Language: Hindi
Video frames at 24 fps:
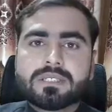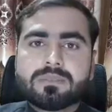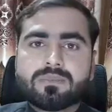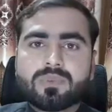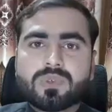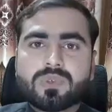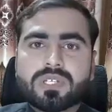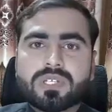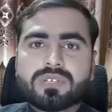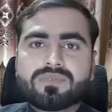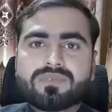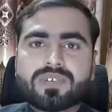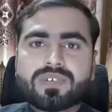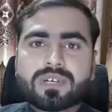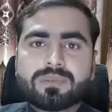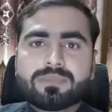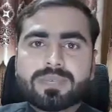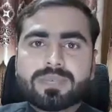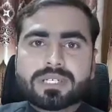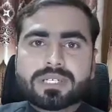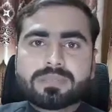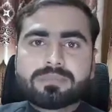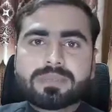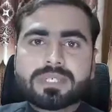बुलियन
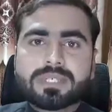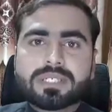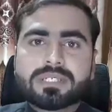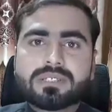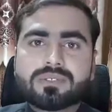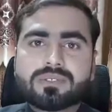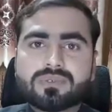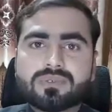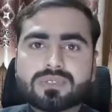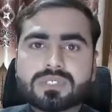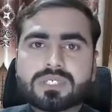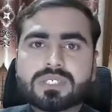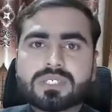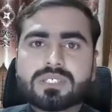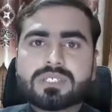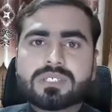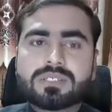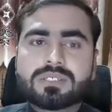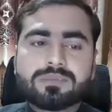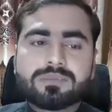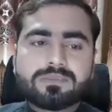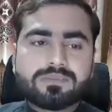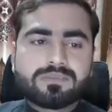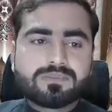फॉर्मेट में तो उसका
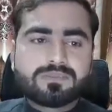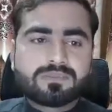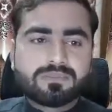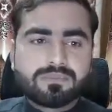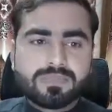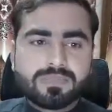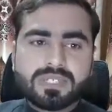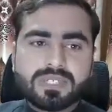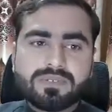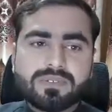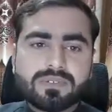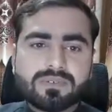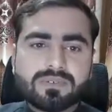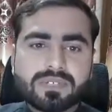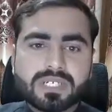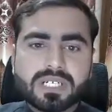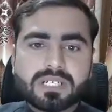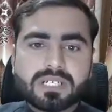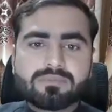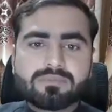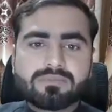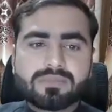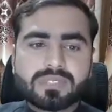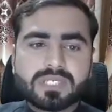बेनिफिट
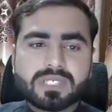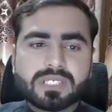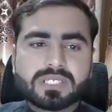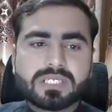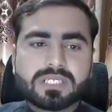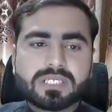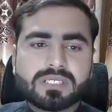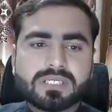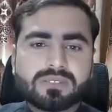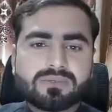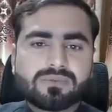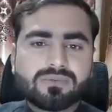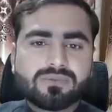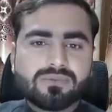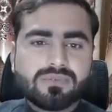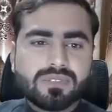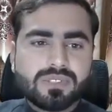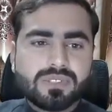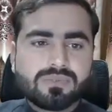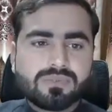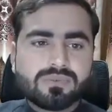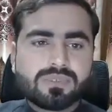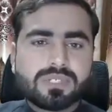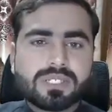वगैरह मैं बताता रहता हूँ
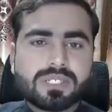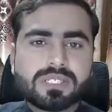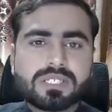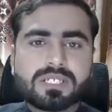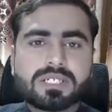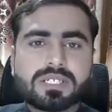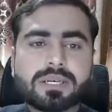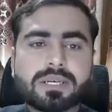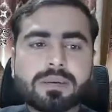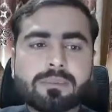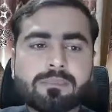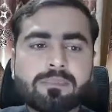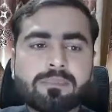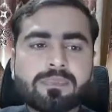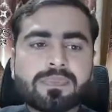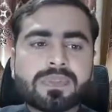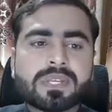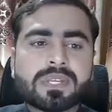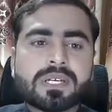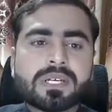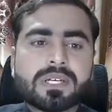क्यों करते हैं